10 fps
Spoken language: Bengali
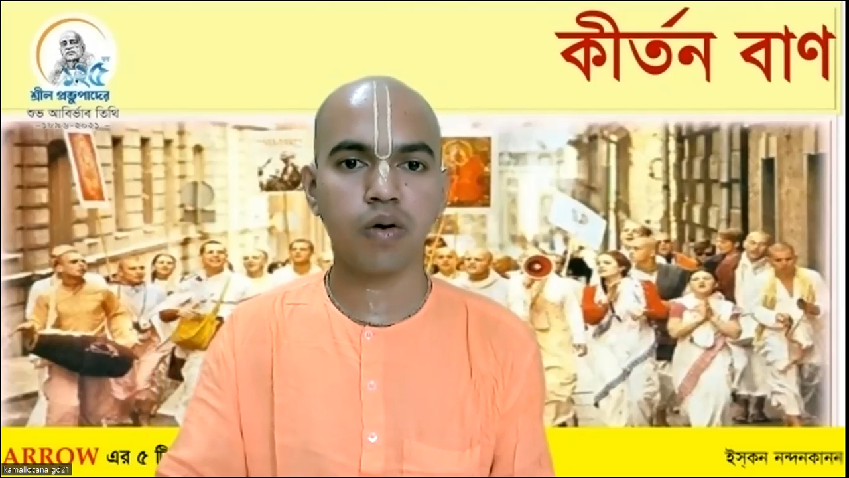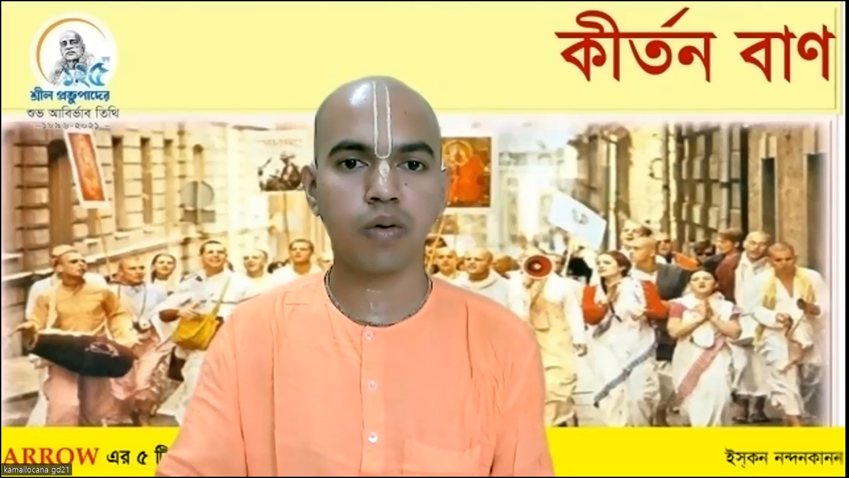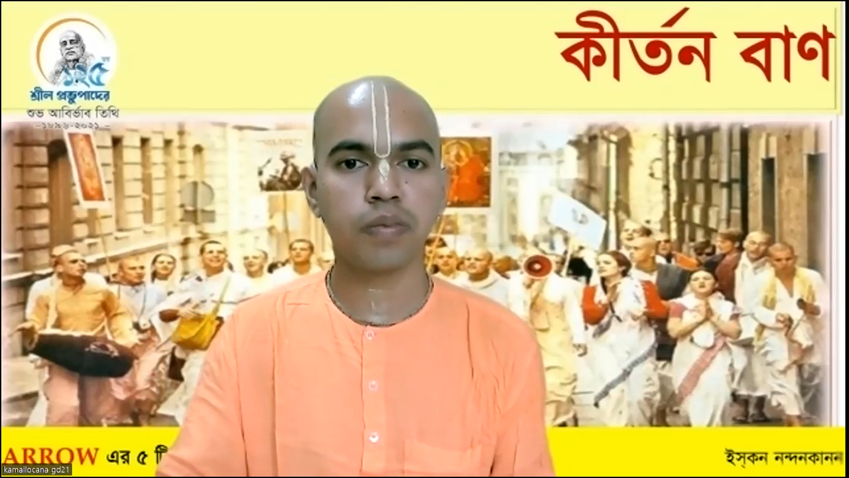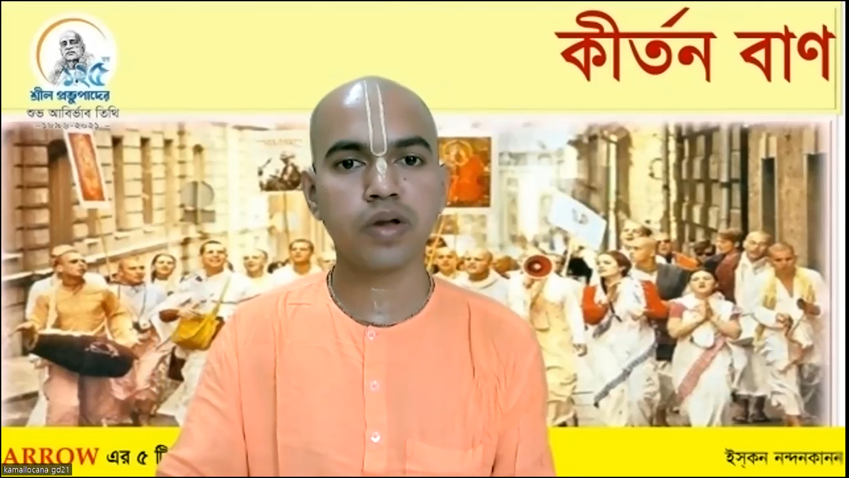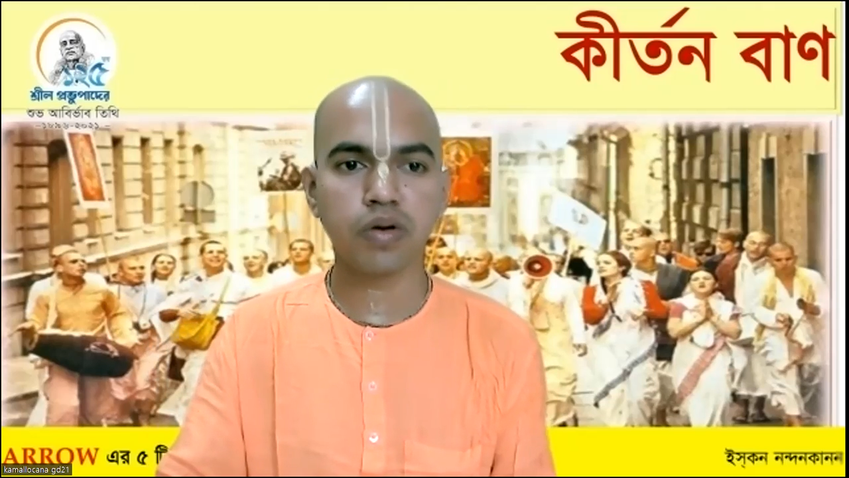
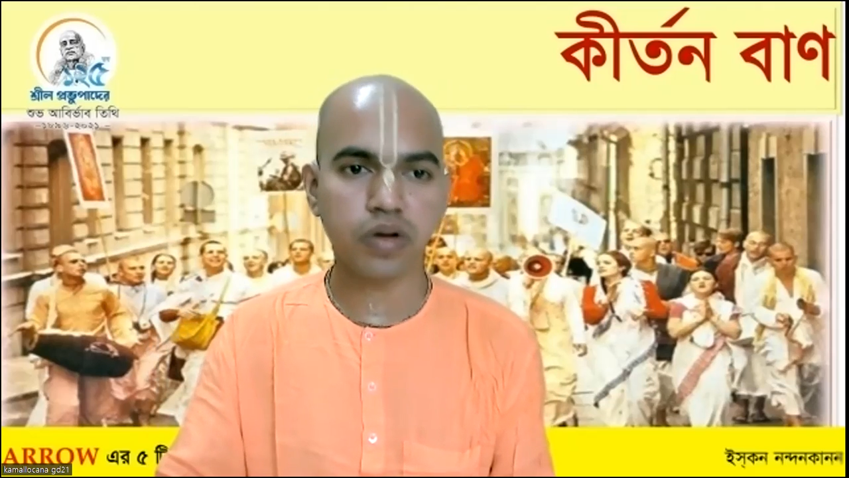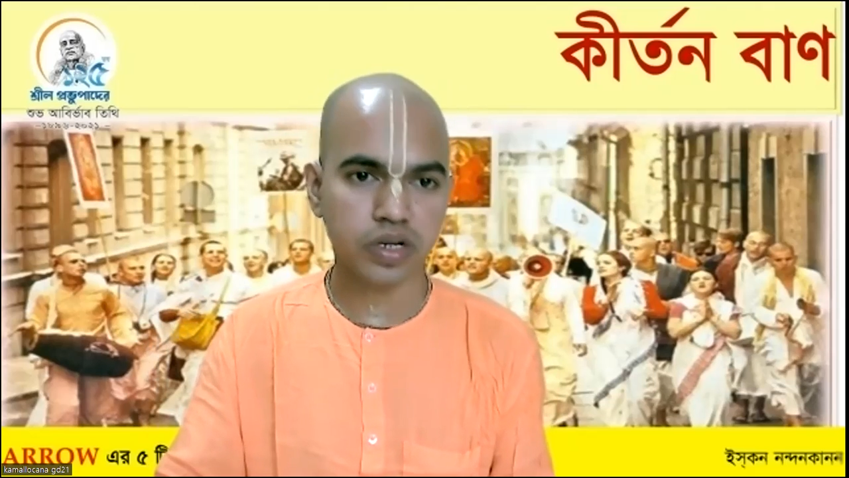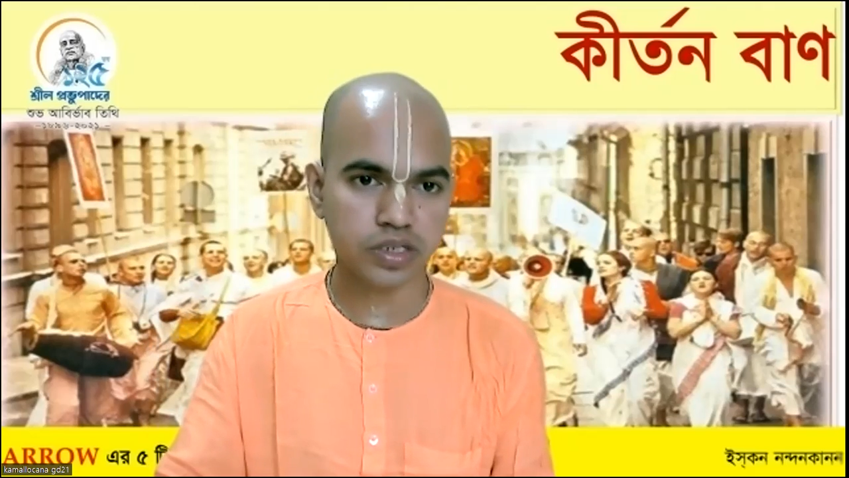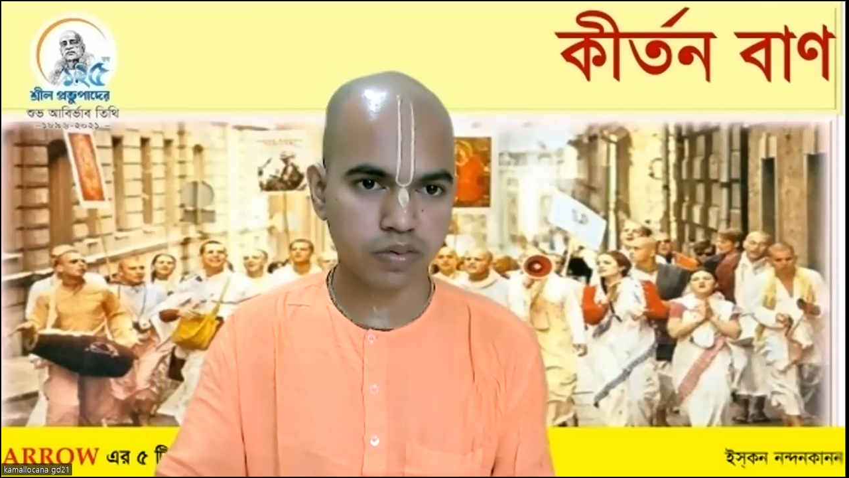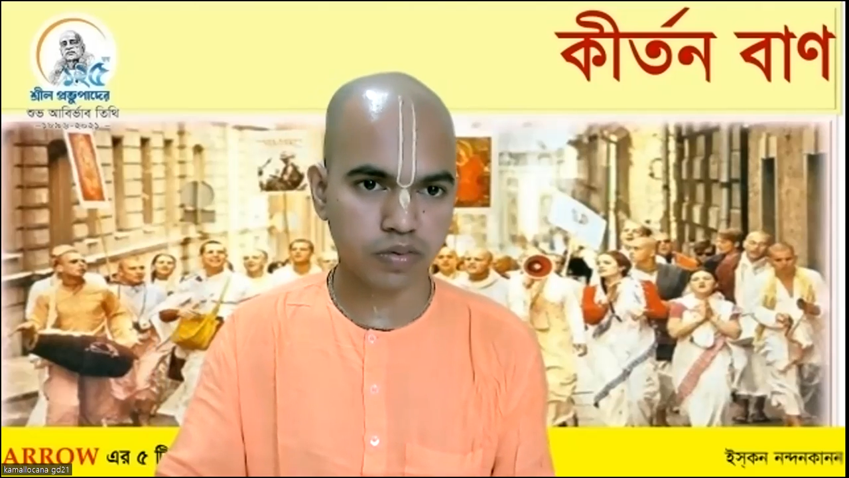অভিজ্ঞ
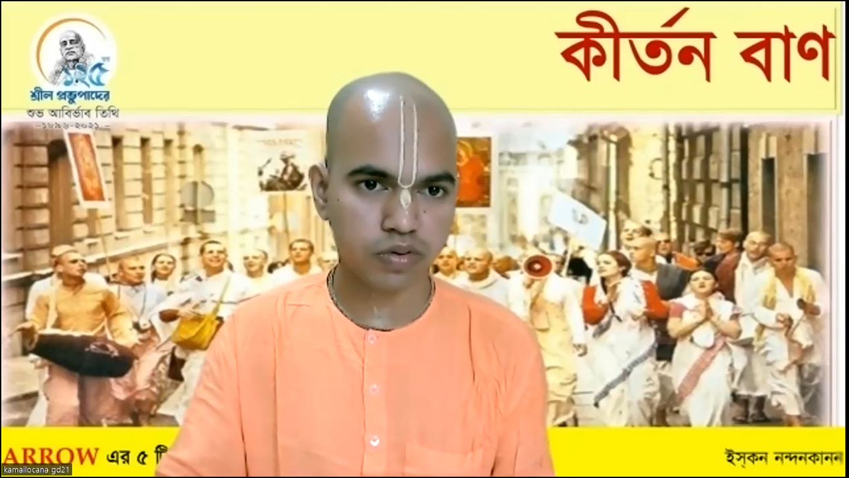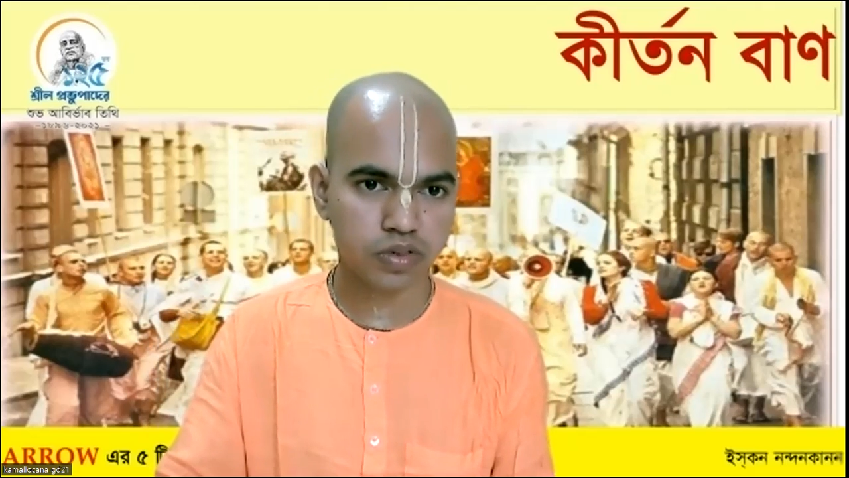হয়ে যাব